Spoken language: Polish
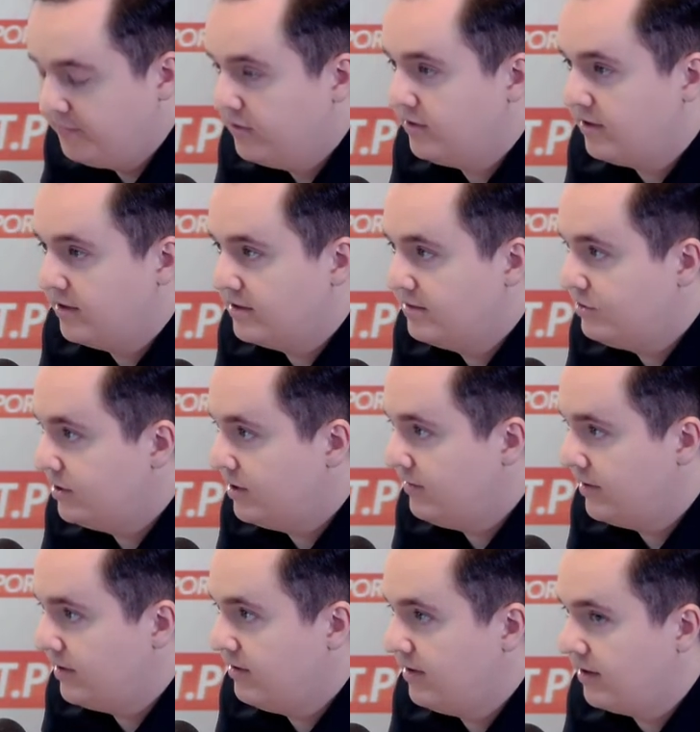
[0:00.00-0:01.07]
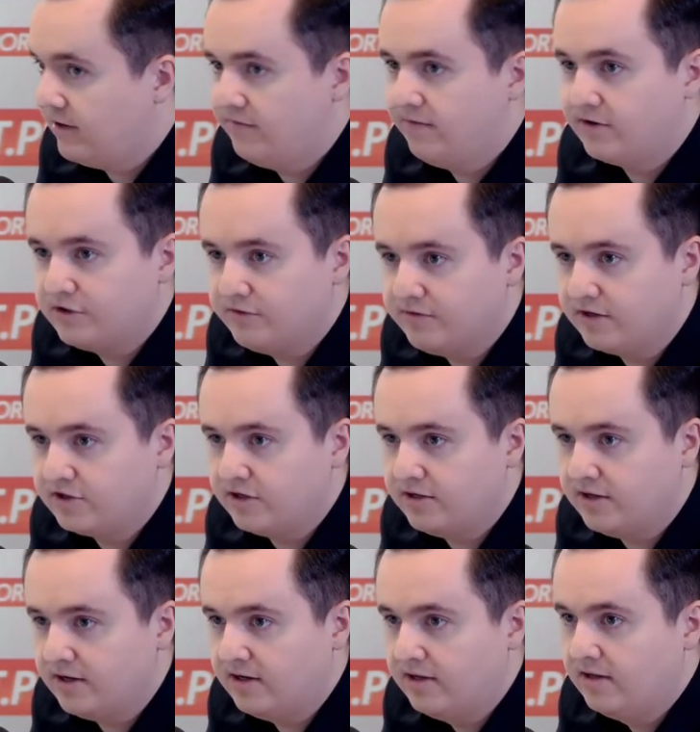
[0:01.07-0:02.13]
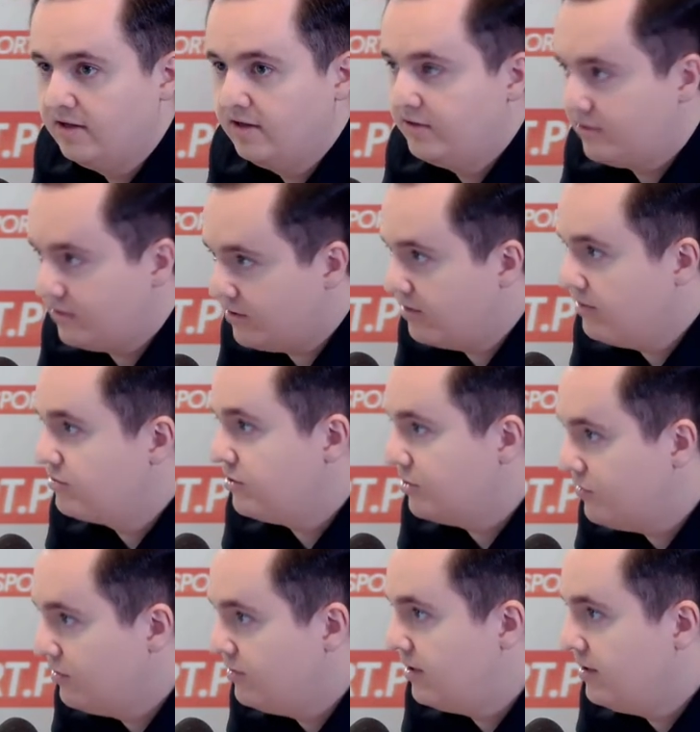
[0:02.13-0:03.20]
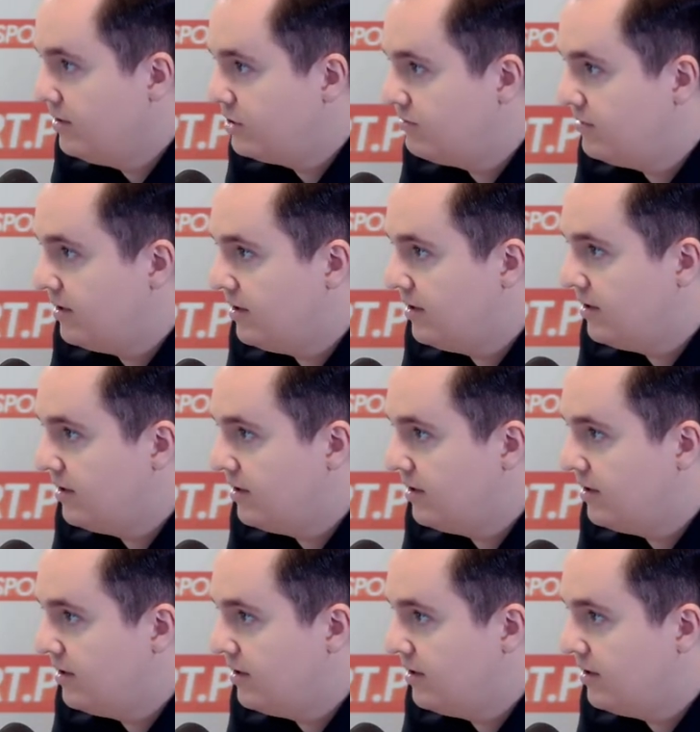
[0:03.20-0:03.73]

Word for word: No tak, jestem ciekaw, jakie, jakie wasze wrażenia. Trochę już ochłonęliśmy,